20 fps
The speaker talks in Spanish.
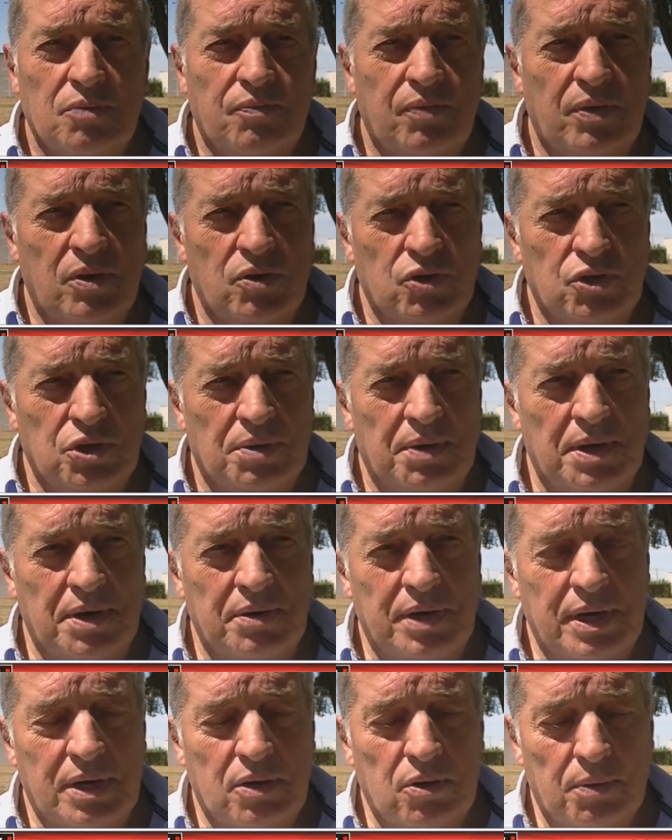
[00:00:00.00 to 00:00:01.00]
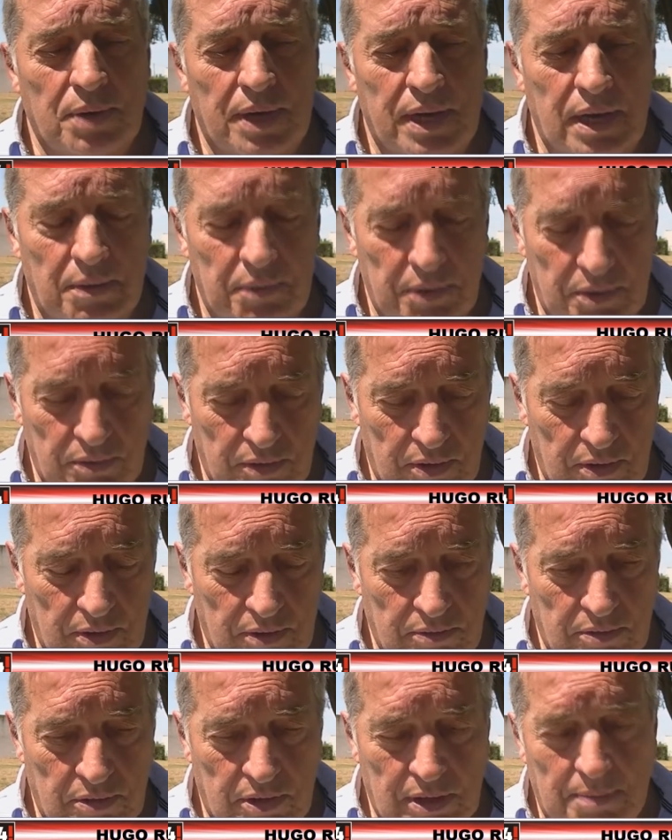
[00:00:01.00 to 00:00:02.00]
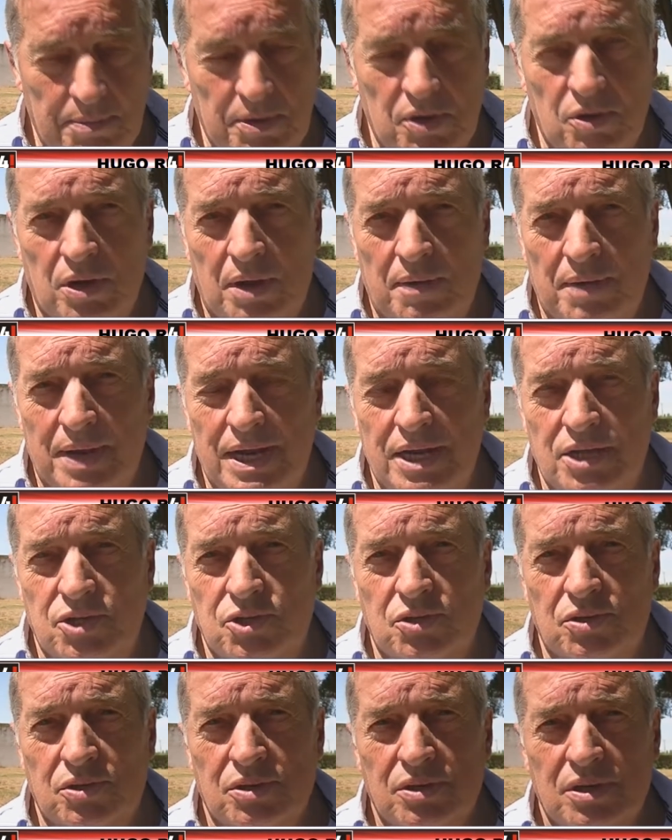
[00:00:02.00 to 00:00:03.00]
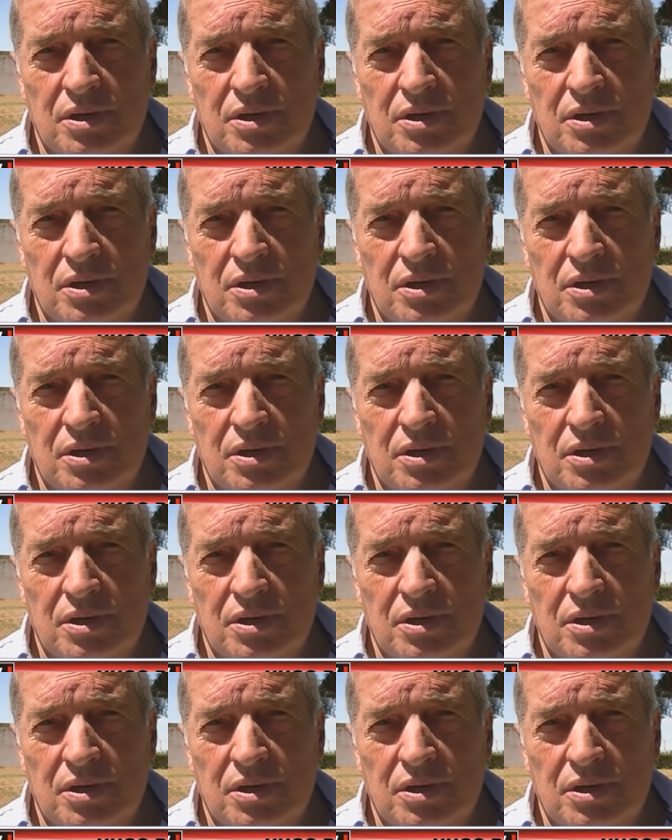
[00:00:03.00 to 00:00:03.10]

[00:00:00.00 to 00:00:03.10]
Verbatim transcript: después lo llevaron a Escobar a ver unos, unos caminos que habían hecho